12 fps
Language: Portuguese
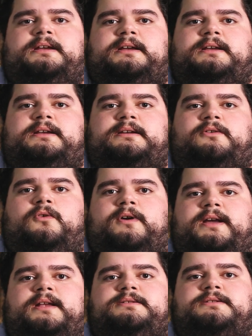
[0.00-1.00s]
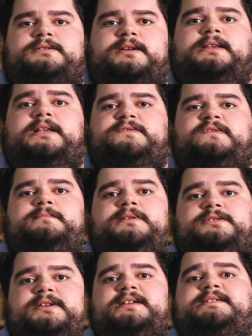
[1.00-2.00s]
é, correntes
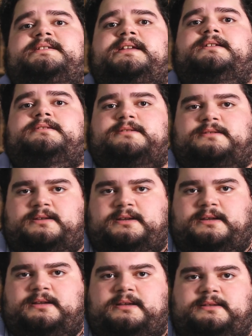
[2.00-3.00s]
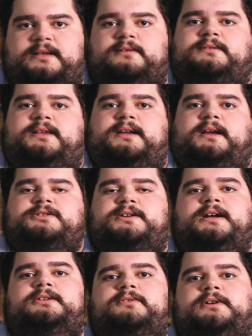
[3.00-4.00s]
relativamente recentes dentro da Igreja
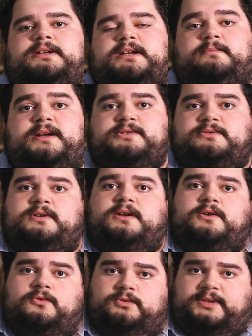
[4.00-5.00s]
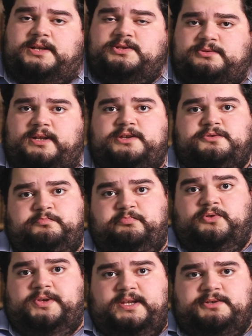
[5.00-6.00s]
Católica. Mas o, o tradicionalismo
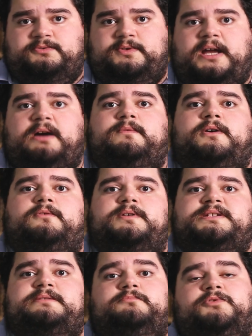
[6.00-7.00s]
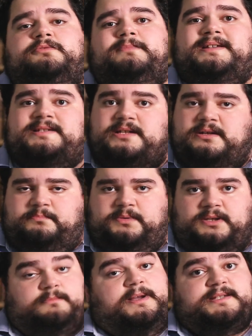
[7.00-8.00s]
político é uma coisa muito mais
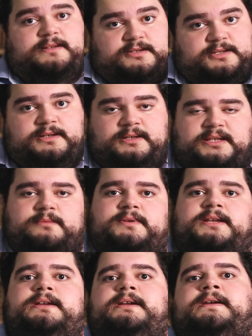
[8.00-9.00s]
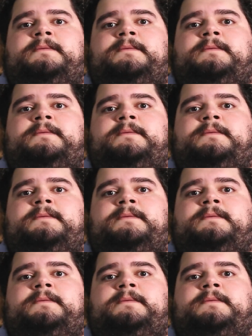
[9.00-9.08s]
ampla e mais antiga também.